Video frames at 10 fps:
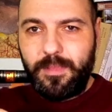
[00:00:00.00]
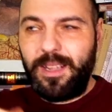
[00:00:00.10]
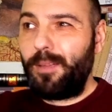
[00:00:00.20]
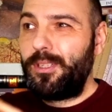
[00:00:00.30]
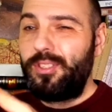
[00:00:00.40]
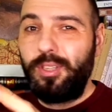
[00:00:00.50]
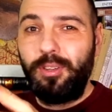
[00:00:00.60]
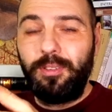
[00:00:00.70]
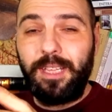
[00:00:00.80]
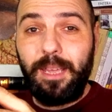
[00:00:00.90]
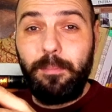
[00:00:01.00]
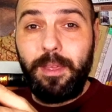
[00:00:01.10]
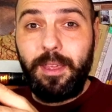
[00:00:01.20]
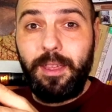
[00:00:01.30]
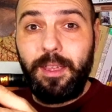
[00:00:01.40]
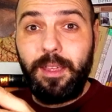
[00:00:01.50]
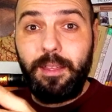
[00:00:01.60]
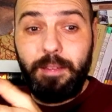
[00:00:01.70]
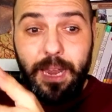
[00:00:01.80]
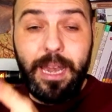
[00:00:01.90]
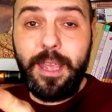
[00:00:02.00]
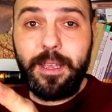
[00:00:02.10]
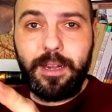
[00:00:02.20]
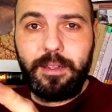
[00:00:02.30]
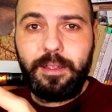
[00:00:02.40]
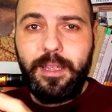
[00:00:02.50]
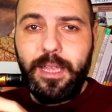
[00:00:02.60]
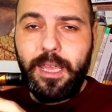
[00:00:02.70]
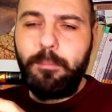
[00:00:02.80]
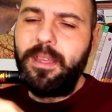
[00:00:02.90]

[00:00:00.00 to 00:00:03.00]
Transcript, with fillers: La misión que me alegra, que me